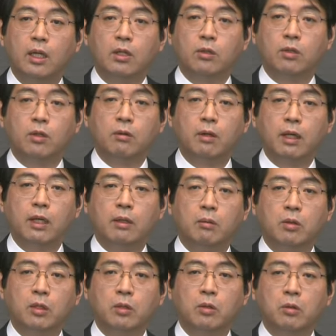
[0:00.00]
それは
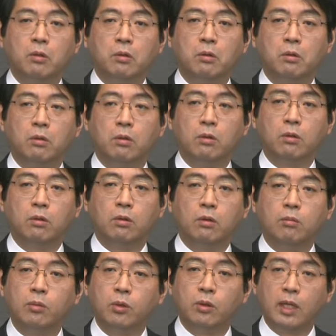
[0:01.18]
その
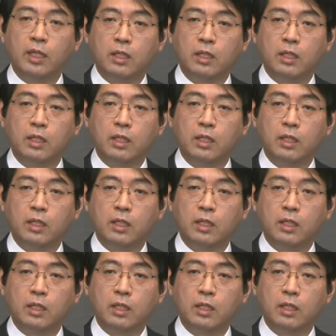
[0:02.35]
論文を出